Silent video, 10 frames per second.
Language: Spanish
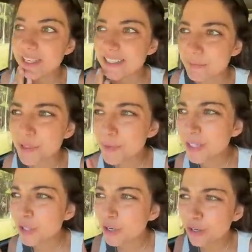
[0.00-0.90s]
Estamos
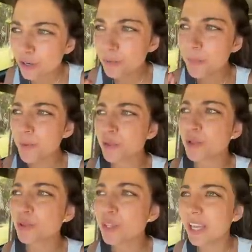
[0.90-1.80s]
viendo como por
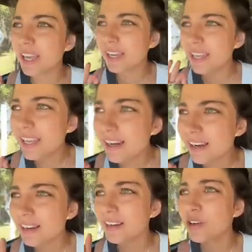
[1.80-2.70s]
dónde ir,
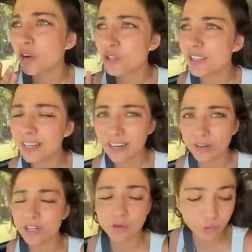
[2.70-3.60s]
no nos
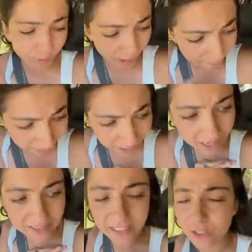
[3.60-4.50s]
entregaron ningún mapa,
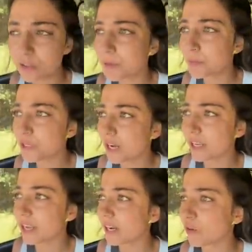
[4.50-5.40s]
así que nos vamos a
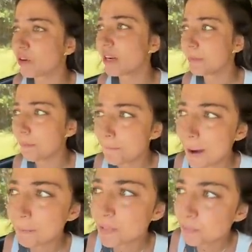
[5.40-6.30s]
guiar con el
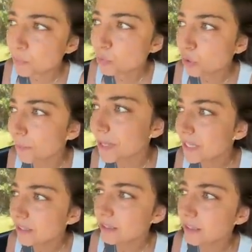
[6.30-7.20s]
maps.me
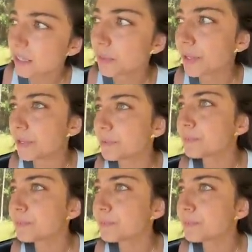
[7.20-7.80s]
y bueno.